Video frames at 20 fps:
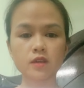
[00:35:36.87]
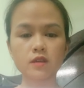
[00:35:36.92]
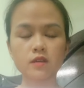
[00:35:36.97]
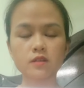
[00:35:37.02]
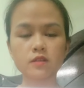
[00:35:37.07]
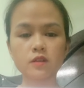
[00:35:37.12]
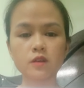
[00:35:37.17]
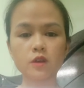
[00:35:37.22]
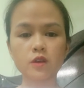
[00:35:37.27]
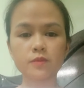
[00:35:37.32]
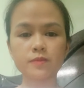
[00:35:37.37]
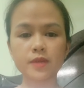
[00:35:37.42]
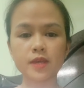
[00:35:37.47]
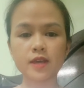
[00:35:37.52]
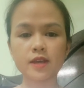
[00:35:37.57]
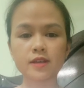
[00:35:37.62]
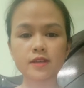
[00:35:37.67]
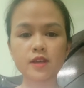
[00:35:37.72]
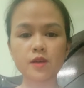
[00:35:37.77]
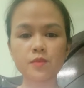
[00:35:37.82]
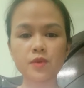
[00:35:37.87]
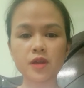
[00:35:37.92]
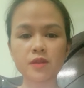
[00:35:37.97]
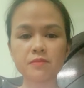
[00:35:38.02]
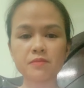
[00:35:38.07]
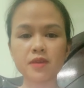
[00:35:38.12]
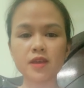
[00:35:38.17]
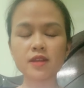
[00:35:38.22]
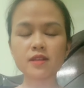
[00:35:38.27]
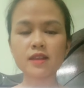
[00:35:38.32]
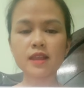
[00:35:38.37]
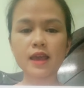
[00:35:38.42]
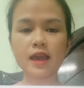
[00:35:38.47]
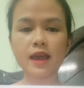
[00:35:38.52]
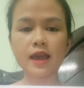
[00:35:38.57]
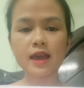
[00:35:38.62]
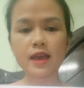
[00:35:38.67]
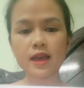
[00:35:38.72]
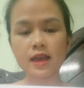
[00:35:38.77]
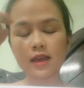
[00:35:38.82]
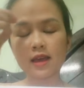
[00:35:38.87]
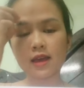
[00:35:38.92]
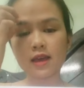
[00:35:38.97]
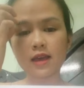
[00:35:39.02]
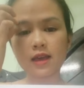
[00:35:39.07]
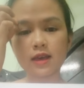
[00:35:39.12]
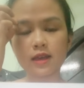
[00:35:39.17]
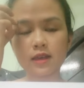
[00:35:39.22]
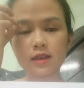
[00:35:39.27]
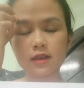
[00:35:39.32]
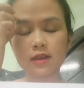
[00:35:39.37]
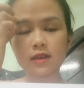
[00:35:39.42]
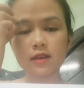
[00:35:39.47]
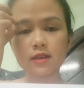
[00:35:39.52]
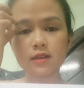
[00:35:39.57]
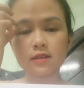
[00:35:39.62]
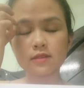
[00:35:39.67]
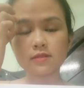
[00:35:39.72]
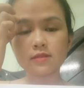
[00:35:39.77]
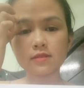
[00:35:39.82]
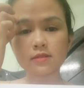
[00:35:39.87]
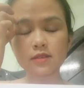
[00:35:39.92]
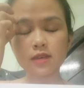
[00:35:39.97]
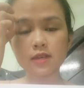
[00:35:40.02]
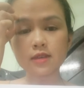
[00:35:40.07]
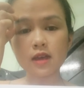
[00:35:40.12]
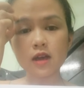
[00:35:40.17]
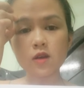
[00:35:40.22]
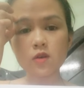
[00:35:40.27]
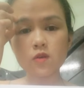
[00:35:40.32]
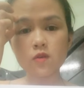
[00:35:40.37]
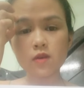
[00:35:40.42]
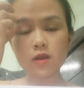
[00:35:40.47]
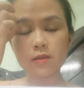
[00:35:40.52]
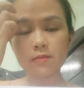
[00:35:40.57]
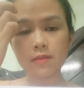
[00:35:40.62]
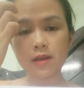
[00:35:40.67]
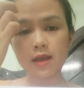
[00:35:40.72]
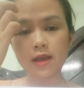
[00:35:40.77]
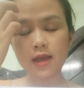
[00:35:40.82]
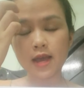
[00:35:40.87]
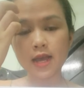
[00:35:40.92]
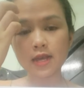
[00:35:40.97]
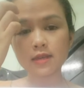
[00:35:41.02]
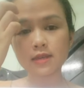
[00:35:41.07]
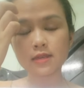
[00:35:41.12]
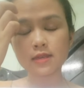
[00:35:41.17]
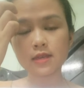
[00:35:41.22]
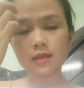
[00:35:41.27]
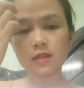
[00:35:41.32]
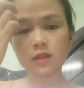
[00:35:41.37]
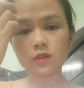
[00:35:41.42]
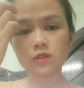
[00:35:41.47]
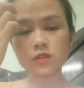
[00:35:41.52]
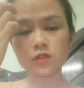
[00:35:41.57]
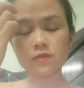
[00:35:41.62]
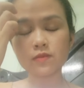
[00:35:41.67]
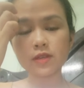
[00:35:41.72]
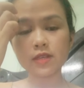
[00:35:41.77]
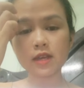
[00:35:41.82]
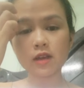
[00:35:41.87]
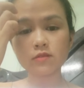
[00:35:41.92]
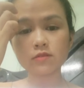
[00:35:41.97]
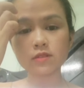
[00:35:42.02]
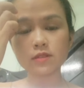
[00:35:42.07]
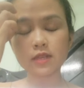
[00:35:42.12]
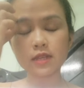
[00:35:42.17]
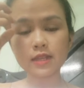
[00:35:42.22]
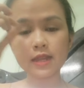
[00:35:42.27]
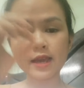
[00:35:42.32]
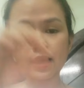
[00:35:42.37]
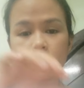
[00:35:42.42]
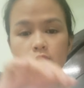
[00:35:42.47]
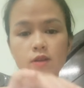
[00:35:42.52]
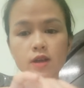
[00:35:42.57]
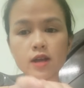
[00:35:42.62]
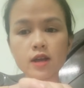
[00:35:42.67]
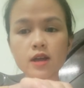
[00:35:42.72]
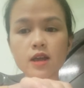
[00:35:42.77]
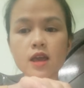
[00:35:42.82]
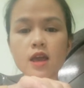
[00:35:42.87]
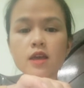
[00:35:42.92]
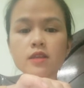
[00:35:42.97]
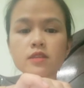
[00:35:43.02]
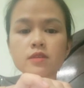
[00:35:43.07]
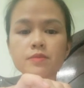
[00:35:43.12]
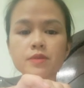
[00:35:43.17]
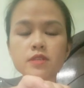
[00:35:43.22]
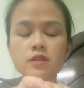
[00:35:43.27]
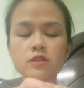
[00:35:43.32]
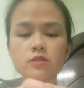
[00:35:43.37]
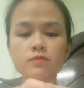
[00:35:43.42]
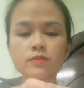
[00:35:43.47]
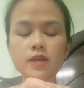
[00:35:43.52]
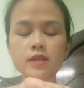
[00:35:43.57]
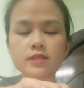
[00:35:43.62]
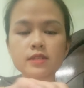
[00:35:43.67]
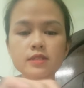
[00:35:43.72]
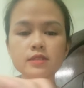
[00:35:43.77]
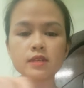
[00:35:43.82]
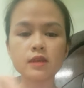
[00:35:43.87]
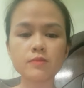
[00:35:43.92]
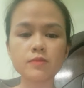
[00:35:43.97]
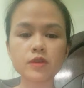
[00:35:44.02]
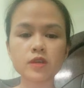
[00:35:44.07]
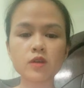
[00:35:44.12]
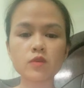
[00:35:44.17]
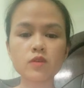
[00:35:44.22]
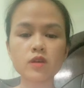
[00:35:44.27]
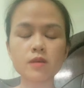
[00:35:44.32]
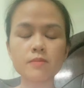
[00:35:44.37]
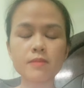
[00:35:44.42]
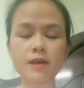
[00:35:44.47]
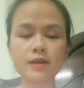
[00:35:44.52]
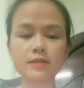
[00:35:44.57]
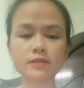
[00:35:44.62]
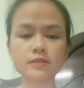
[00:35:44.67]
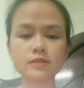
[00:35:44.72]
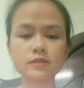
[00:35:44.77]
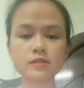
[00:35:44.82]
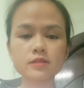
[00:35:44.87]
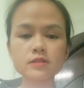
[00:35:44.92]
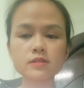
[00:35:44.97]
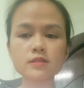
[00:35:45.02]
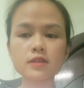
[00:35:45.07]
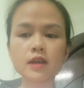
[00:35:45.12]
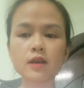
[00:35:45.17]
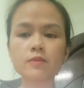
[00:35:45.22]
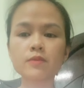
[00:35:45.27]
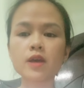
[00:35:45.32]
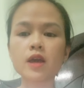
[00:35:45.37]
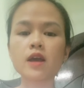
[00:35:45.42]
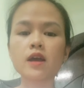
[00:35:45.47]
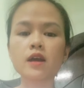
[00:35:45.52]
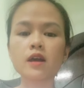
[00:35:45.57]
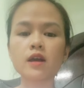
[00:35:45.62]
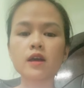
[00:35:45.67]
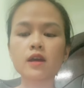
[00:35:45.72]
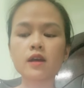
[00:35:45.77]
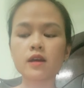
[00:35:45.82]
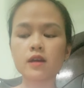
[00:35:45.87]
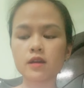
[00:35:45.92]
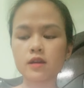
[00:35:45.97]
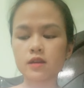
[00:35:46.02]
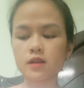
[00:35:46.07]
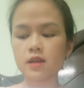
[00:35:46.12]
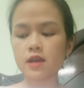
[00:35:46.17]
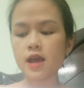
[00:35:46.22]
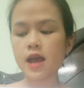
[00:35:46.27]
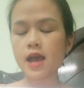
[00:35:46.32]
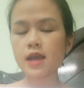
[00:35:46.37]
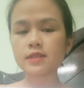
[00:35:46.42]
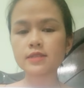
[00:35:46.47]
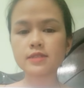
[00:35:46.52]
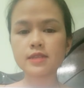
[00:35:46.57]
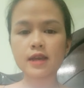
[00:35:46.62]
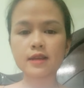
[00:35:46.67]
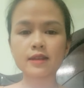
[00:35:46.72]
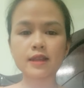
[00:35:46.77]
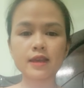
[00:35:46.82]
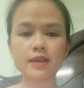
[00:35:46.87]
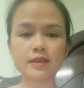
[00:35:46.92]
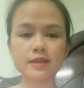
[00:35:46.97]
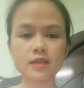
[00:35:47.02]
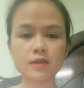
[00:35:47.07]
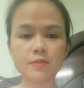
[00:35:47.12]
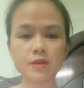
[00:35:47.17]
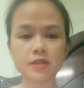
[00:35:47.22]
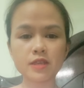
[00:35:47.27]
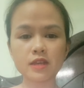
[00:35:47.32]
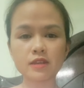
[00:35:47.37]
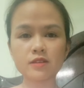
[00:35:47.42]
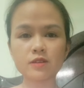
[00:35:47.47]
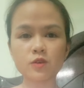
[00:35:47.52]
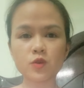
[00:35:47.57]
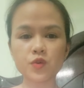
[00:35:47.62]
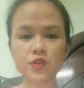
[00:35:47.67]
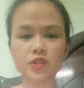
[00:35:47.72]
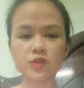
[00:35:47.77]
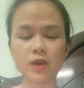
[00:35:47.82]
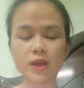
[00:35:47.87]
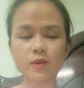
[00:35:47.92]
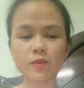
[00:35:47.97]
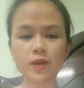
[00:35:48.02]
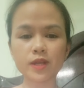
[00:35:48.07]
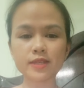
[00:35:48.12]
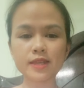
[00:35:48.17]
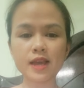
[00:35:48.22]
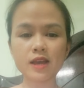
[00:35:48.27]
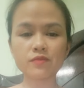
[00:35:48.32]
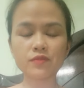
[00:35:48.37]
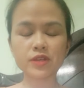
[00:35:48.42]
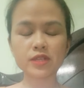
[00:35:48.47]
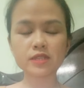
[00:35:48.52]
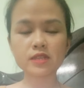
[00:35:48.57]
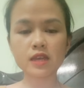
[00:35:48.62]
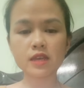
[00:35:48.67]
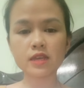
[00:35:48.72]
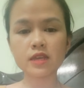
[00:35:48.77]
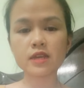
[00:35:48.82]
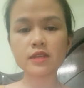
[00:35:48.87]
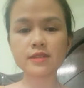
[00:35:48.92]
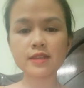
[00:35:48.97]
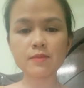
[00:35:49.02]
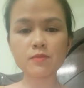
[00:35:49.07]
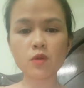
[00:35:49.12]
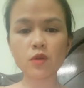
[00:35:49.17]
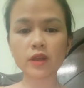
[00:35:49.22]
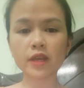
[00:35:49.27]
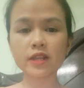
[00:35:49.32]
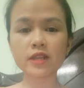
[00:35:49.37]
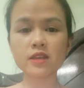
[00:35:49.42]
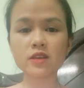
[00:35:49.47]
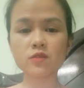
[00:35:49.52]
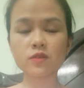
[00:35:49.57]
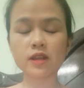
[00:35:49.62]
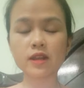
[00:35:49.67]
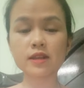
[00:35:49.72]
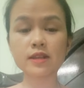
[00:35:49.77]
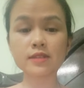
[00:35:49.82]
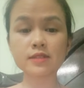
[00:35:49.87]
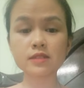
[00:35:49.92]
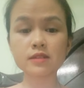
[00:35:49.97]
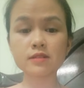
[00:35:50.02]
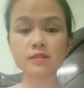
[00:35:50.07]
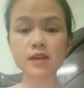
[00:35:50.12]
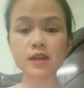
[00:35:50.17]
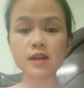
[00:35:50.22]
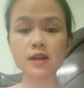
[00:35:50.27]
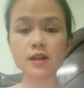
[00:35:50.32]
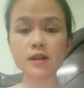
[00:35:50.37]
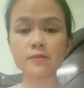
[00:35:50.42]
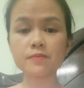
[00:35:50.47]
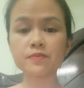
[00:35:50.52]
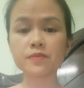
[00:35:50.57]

Rồi, không cần biết là à, những cái câu à, mà hai người kia nói chuyện với nhau như thế nào ha. Thì bây giờ chúng ta sẽ xem những câu cơ bản trước nào. À, anh chàng này khi mà nhận được cuộc điện thoại của người ta phải thể hiện ra một cái điều gọi là lịch sự đó ha